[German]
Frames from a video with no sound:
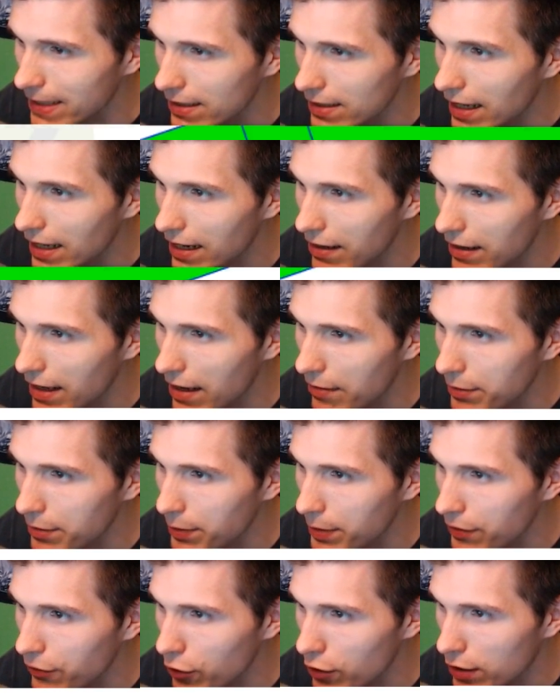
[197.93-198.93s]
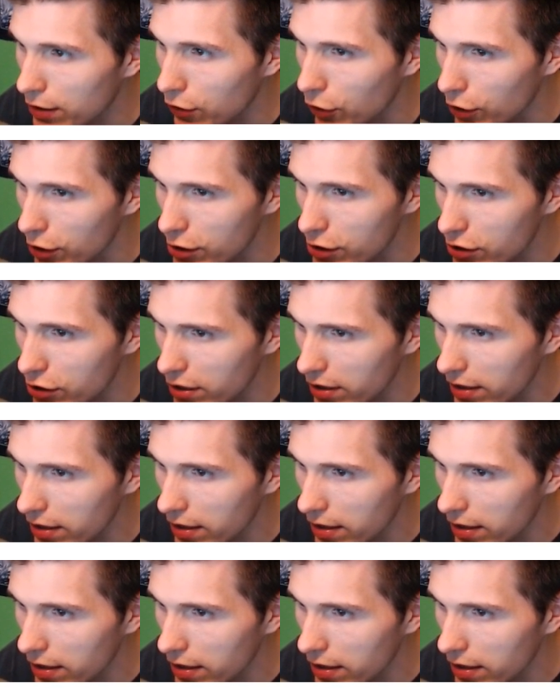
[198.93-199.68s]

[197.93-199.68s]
na, da habe ich mich wohl getäuscht.